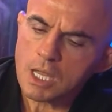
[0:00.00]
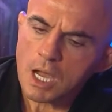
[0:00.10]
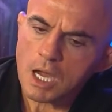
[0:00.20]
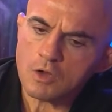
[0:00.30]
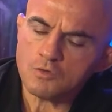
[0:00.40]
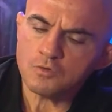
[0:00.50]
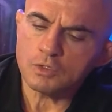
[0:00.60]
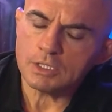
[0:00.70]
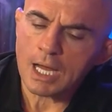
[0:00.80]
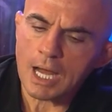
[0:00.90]
Aí eu fui
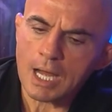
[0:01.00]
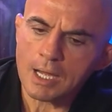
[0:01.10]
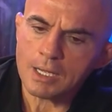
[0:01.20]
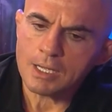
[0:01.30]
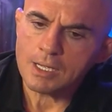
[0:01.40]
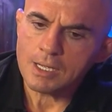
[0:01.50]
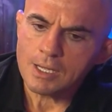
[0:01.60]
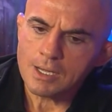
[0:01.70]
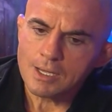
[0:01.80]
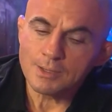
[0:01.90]
lá.
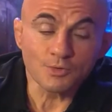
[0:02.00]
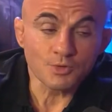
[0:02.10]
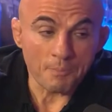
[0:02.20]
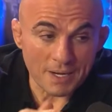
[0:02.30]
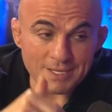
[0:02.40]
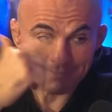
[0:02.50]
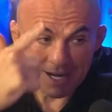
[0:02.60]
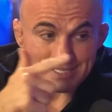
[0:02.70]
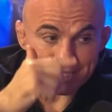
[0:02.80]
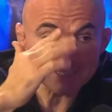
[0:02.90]
Não, tem uma parada mais
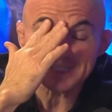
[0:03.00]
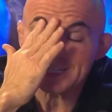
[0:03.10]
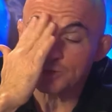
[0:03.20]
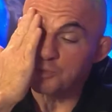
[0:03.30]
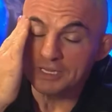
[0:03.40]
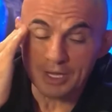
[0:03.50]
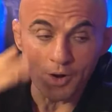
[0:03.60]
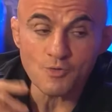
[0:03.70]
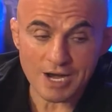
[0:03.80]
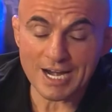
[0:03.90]
interessante. É, o Bolão é
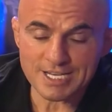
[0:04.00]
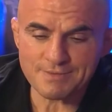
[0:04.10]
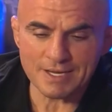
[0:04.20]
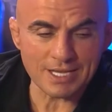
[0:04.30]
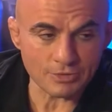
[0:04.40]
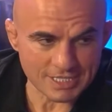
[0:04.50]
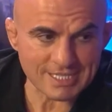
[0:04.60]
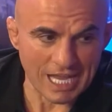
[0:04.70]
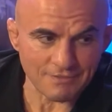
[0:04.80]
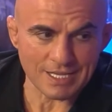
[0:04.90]
um cara de Manaus, já
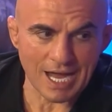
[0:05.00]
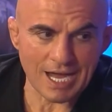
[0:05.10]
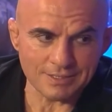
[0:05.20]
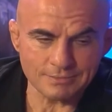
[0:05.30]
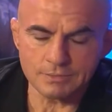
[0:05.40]
tava lá.